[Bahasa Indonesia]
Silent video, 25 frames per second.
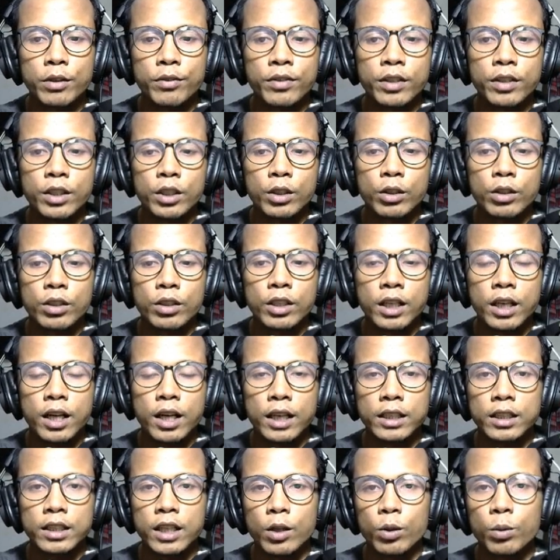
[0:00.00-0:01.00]
videonya
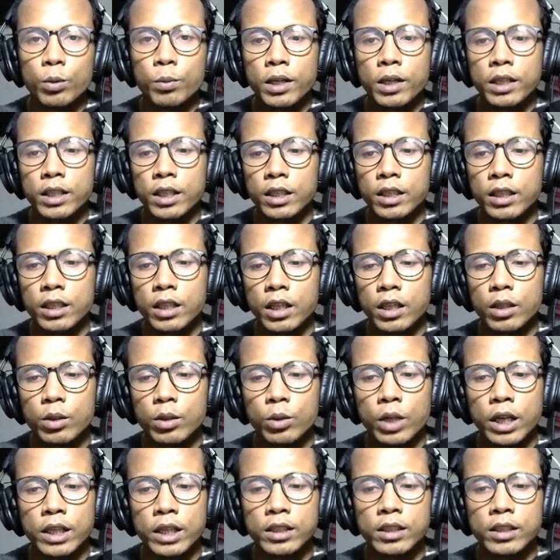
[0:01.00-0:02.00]
nggak terlalu banyak dengan
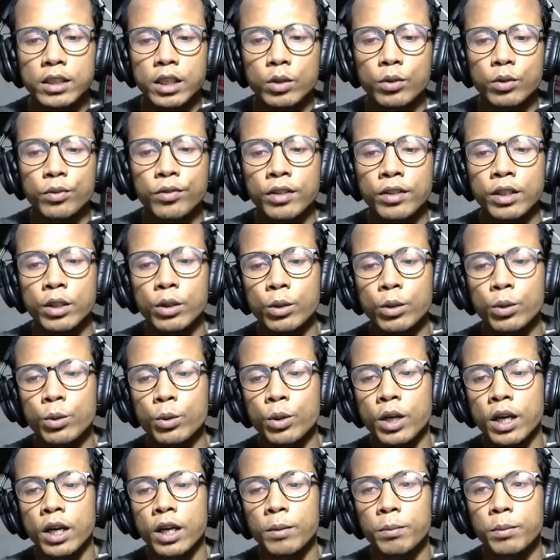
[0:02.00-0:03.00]
durasi satu video
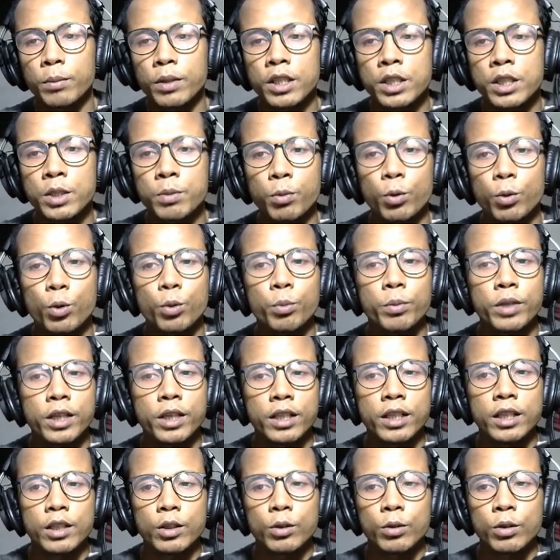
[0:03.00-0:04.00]
kurang lebih 10
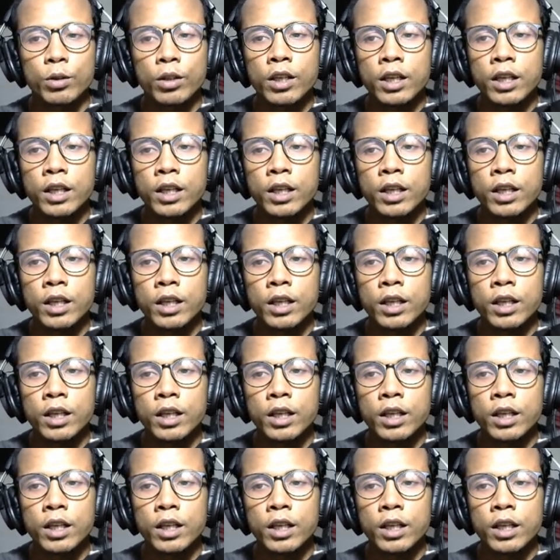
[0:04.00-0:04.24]
menit gitu.